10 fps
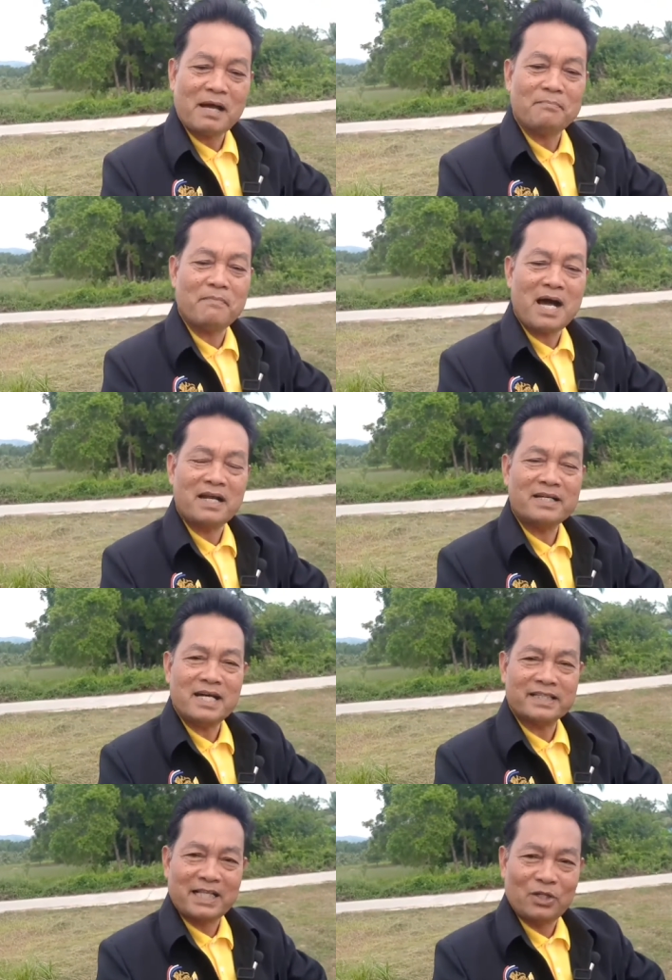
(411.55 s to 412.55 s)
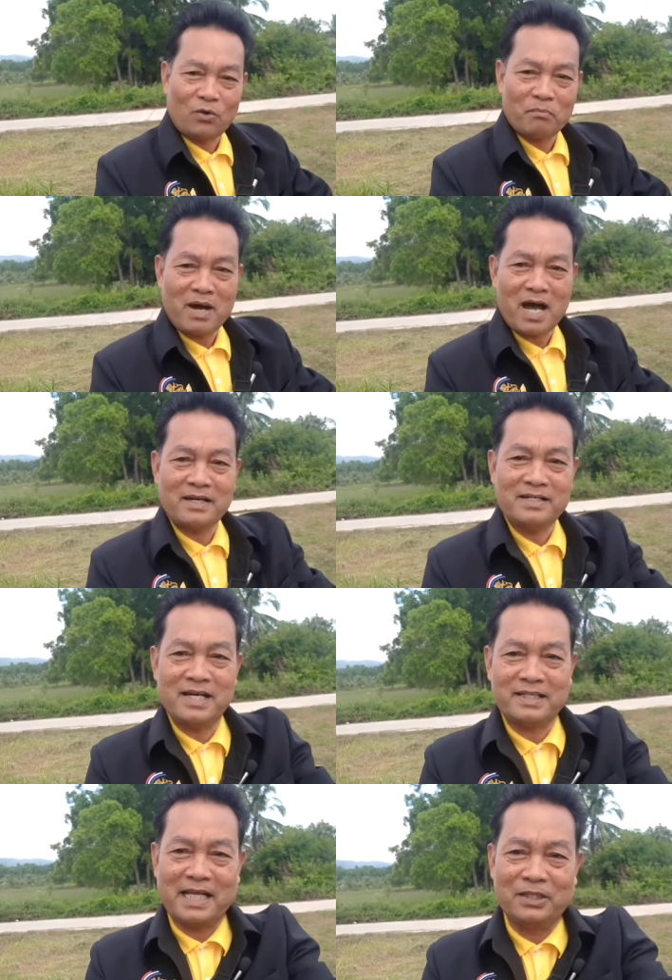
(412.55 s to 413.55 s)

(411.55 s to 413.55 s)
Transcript: มาเรื่องตลกมาเรื่องตลก